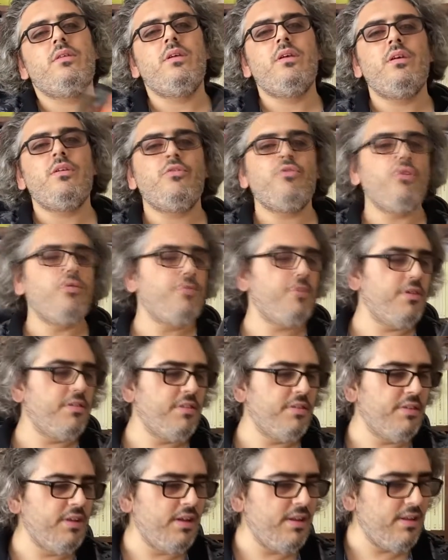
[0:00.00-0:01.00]
ee, çok
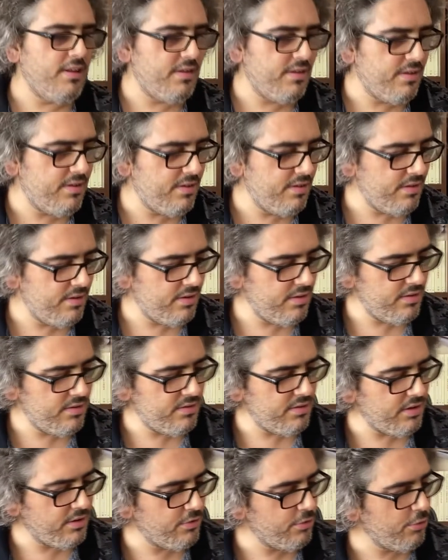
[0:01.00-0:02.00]
fazla değil.
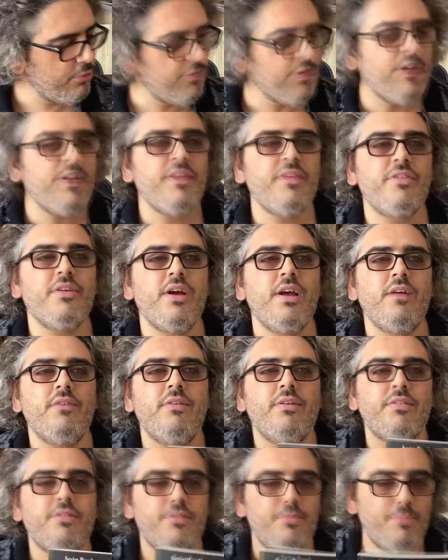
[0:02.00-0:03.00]
8-10 ee, tane hikaye
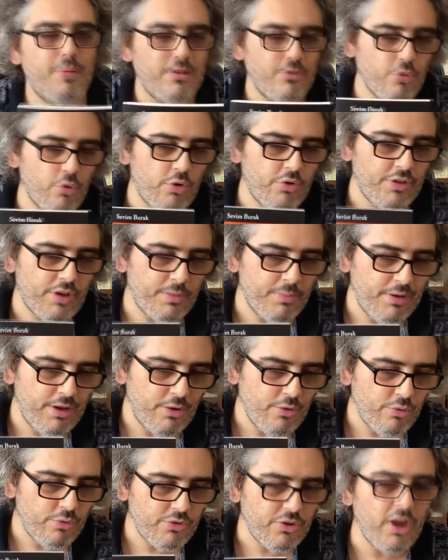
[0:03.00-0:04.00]
var. Belki o kadar bile
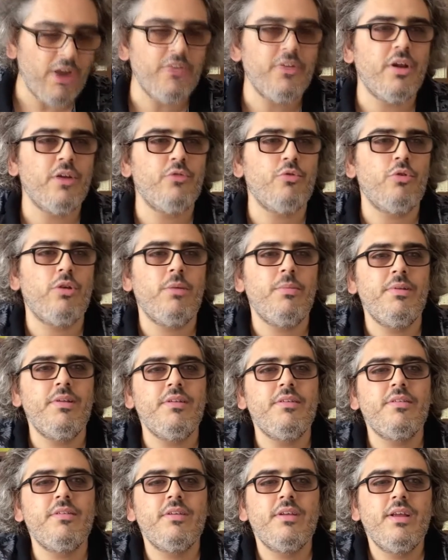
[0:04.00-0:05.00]
yok. Daha da az
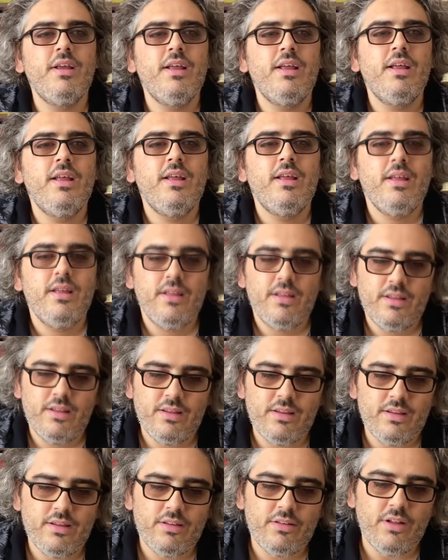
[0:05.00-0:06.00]
olabilir.
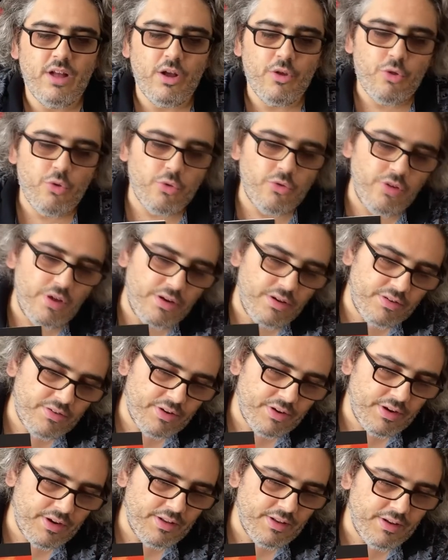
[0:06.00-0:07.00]
Ee, daha çok Yanık
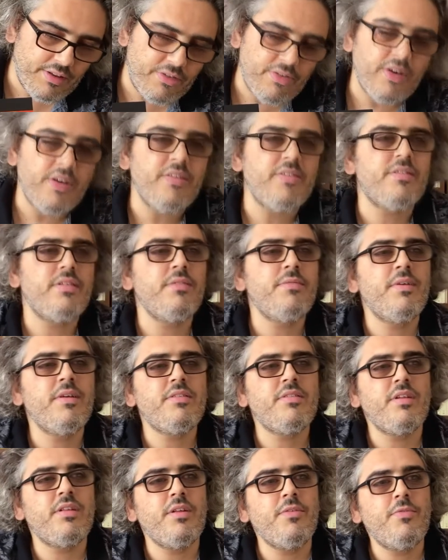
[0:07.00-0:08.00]
Saraylar hikayesi ve
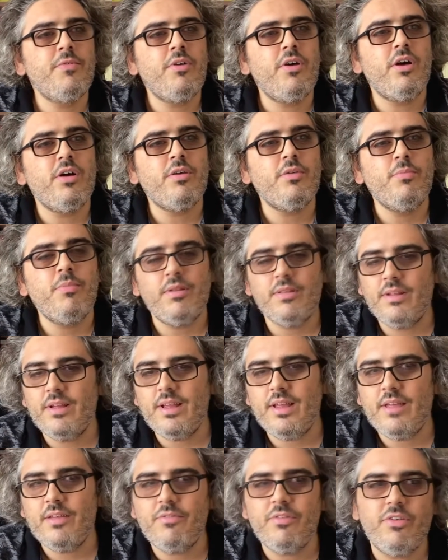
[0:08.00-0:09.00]
Sedef
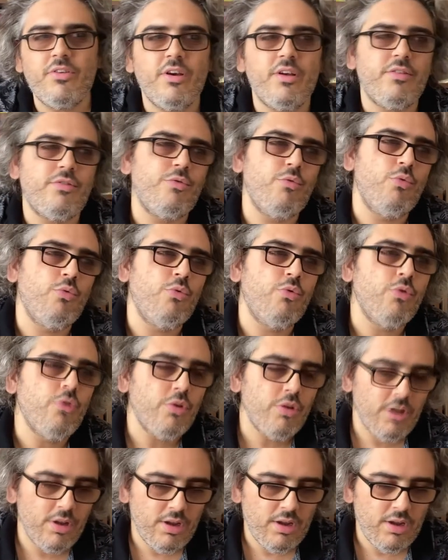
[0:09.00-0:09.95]
Kalkmalı Ev hikayesi ünlü.